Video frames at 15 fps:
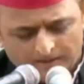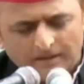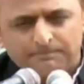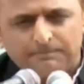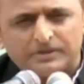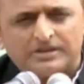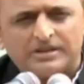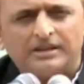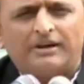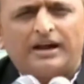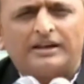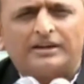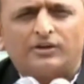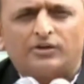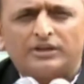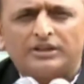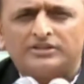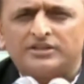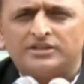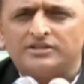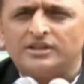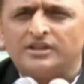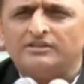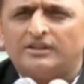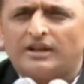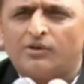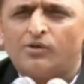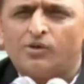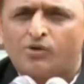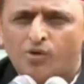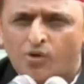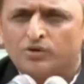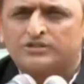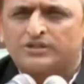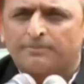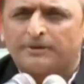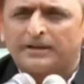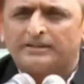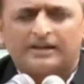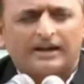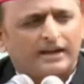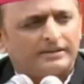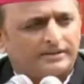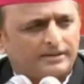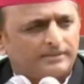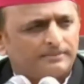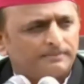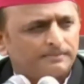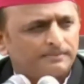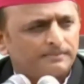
कि पिछली बार इन्होंने जिन जिन दलों को सपने दिखाए थे